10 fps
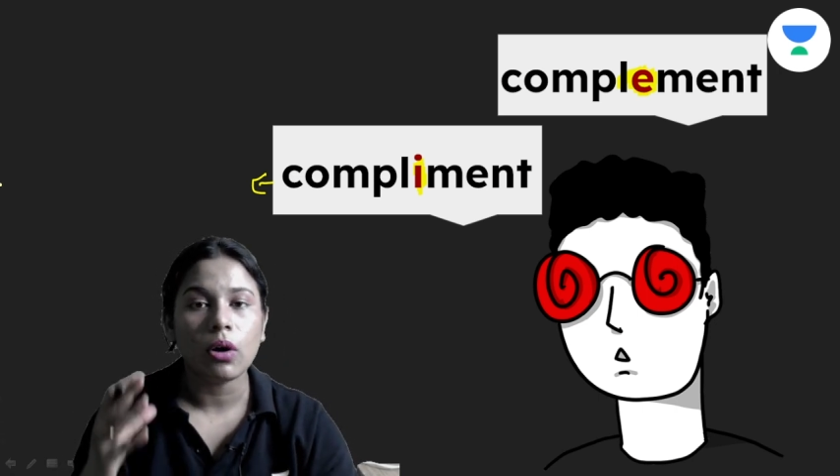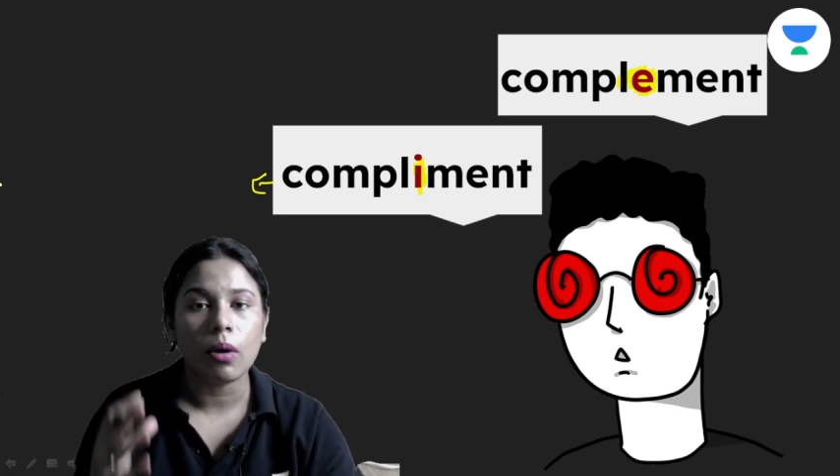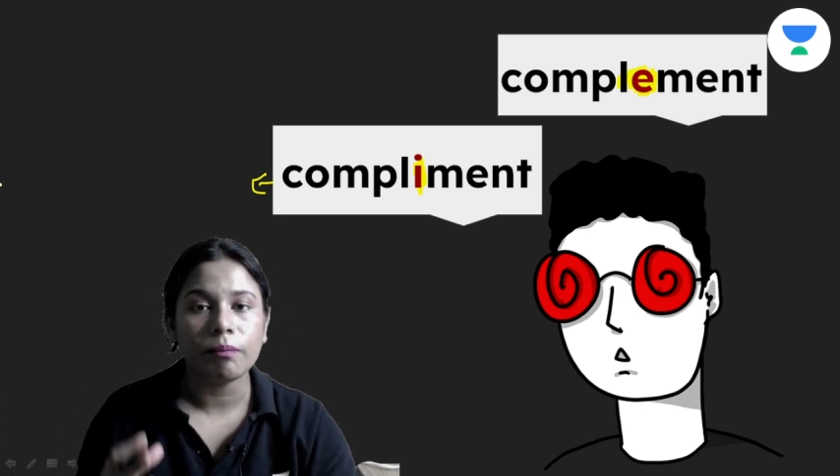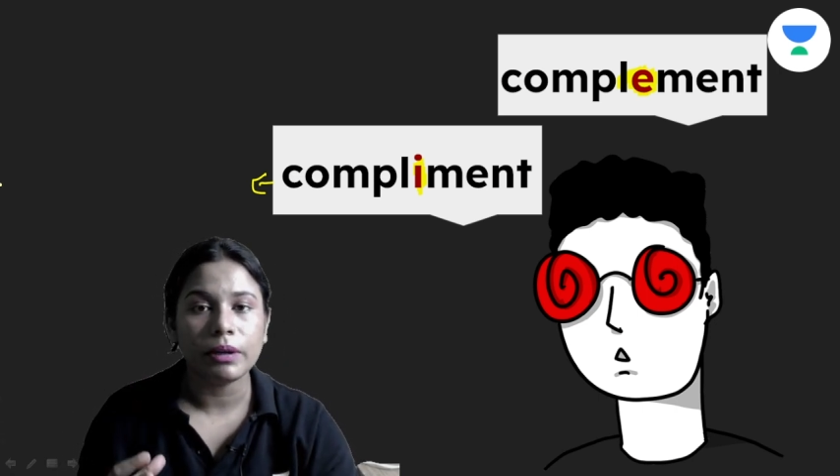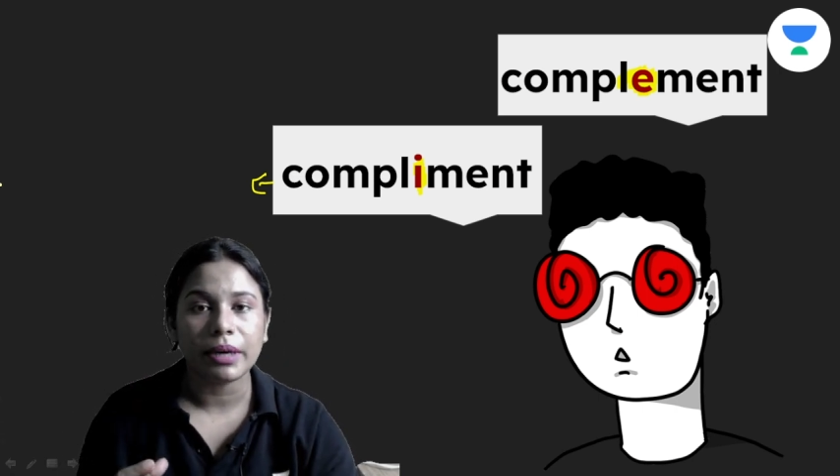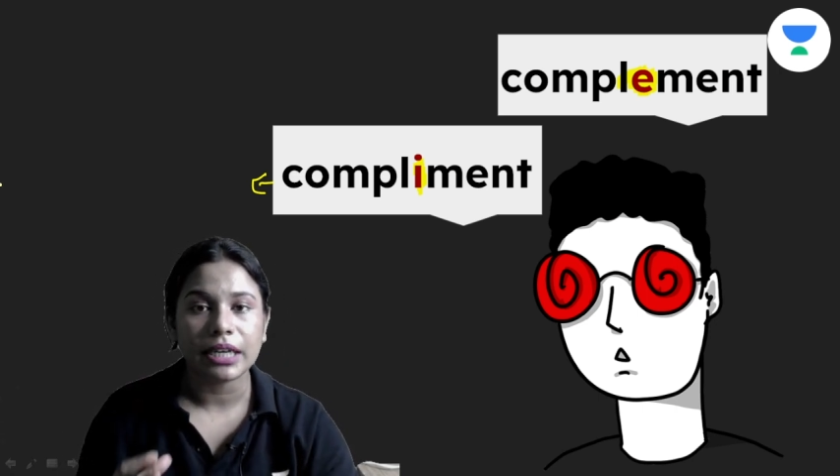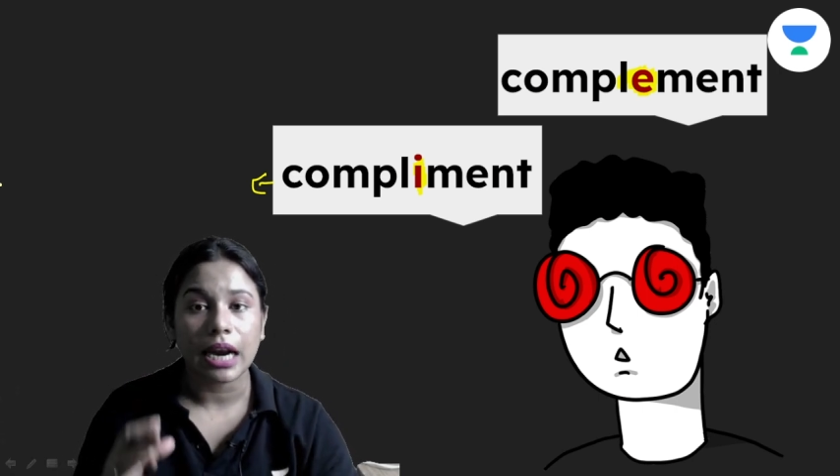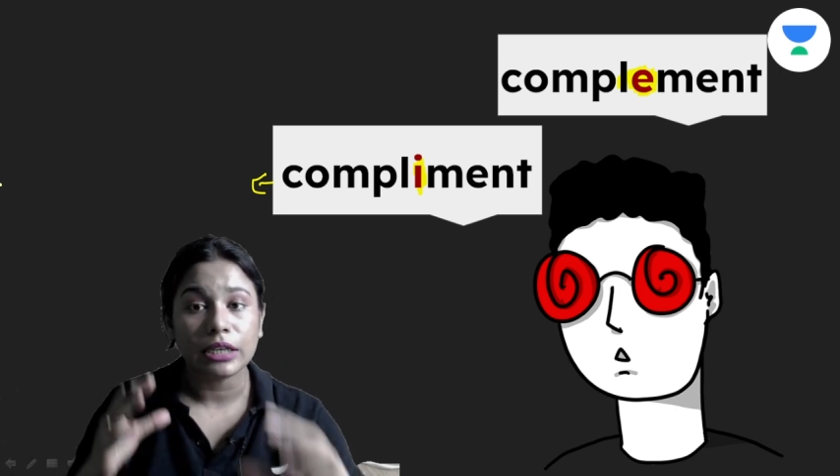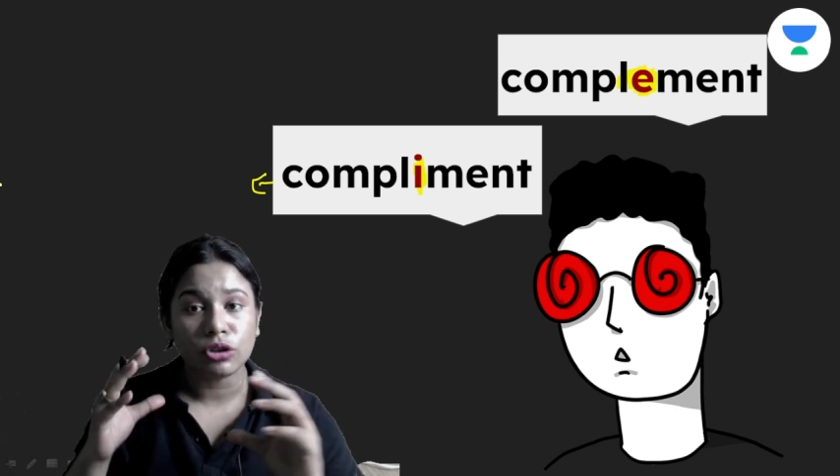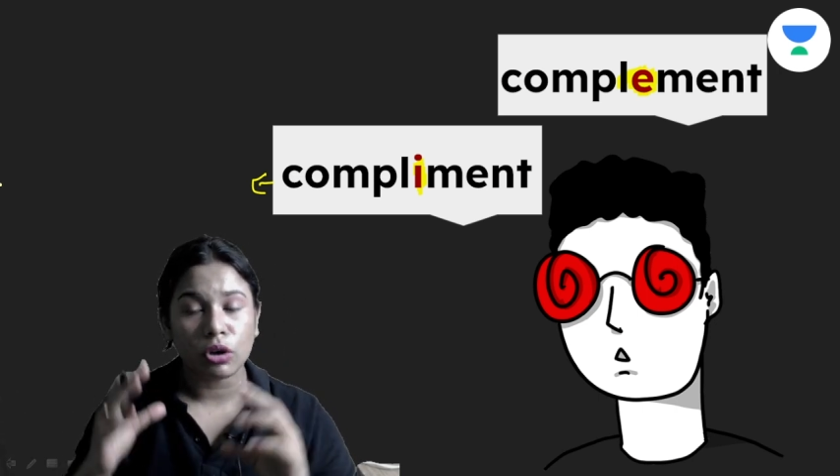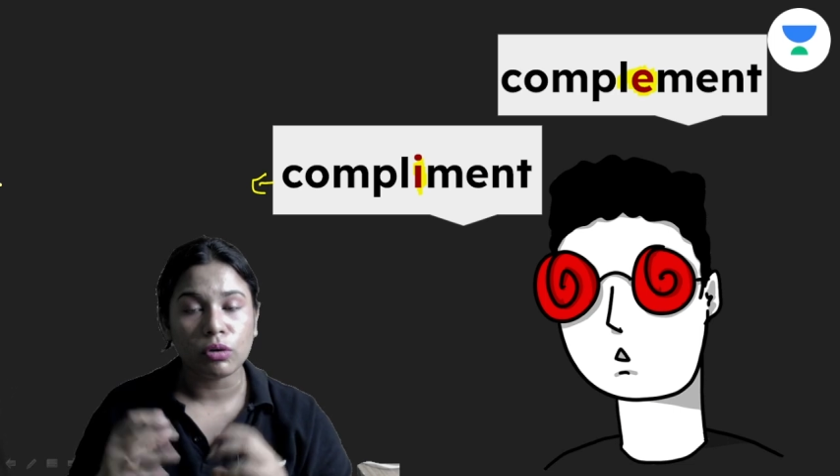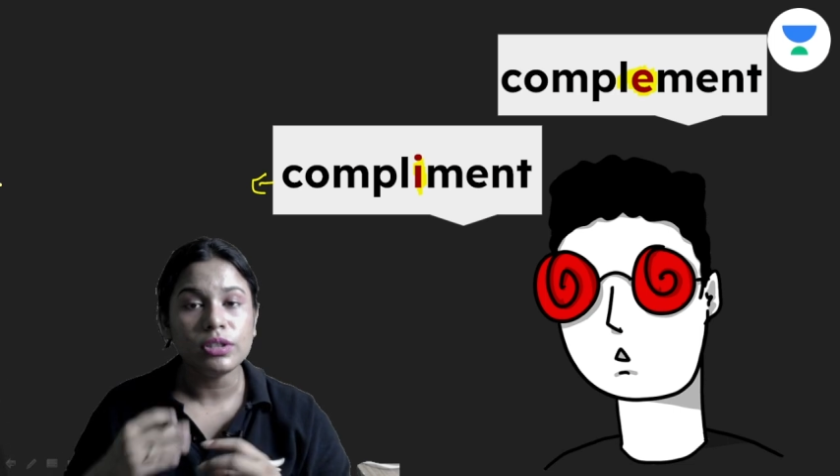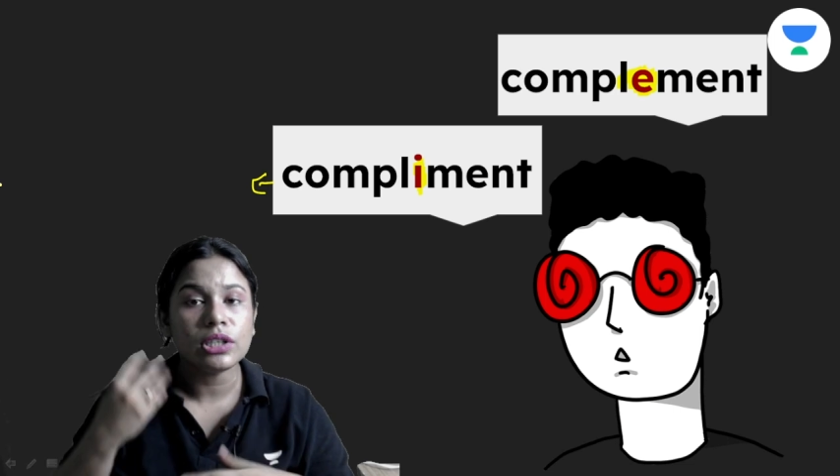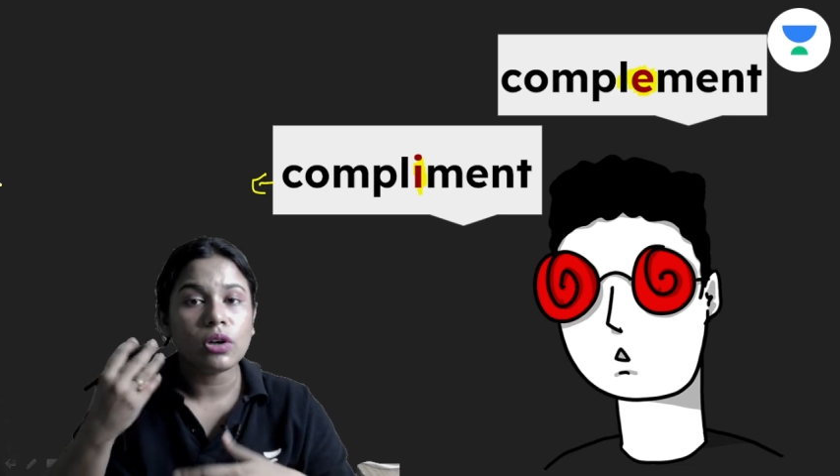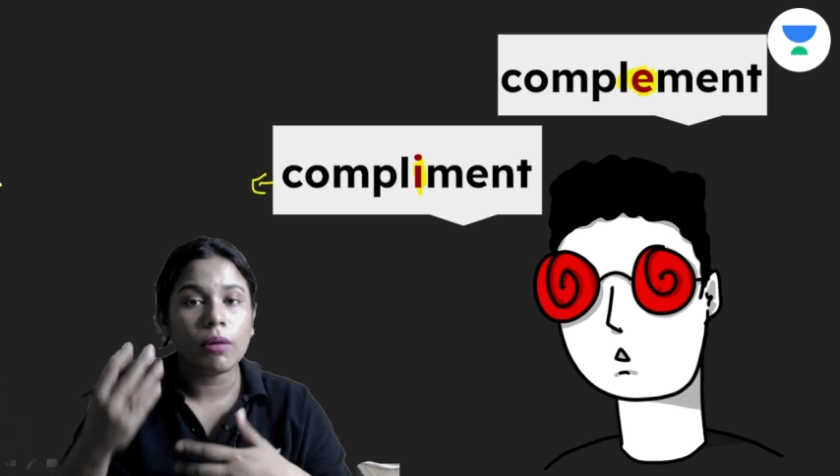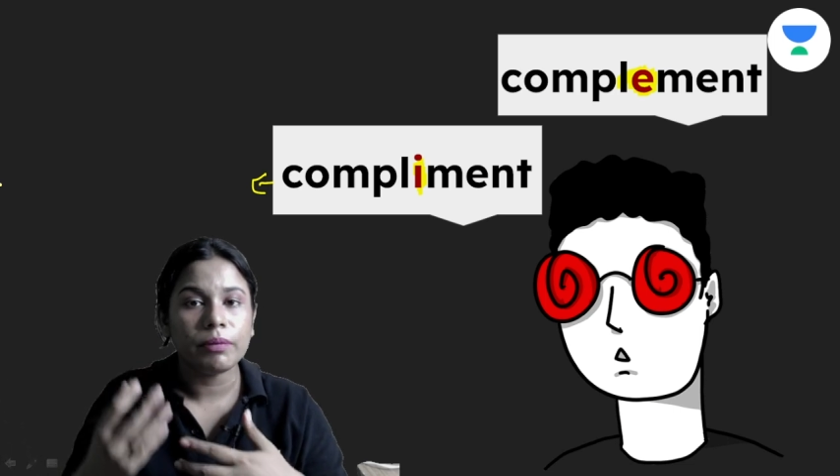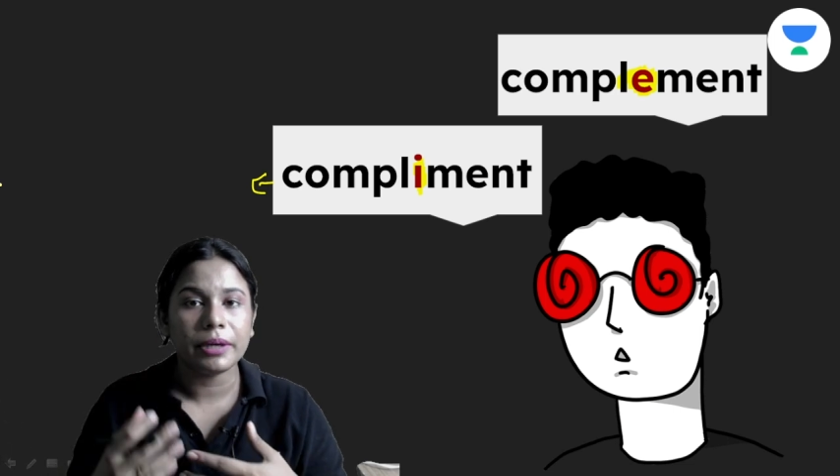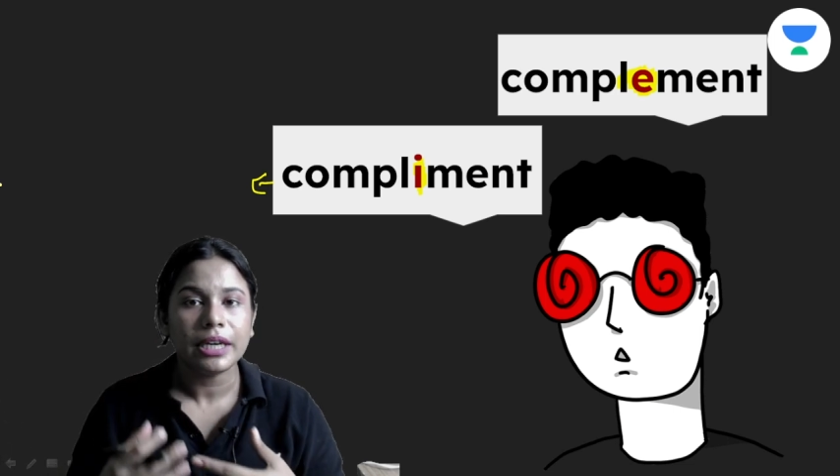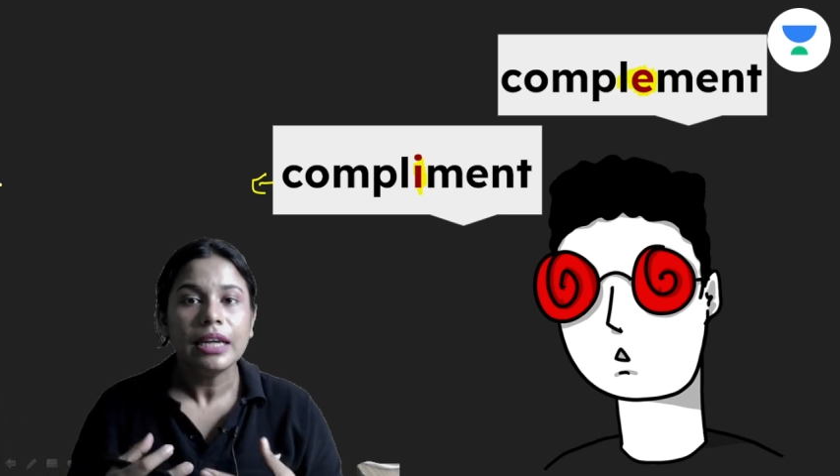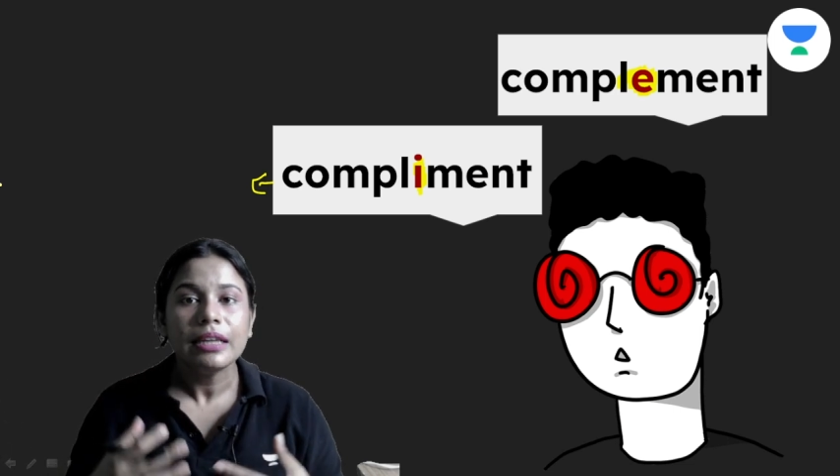কমপ্লিমেন্ট আর তখন যে কমপ্লিমেন্ট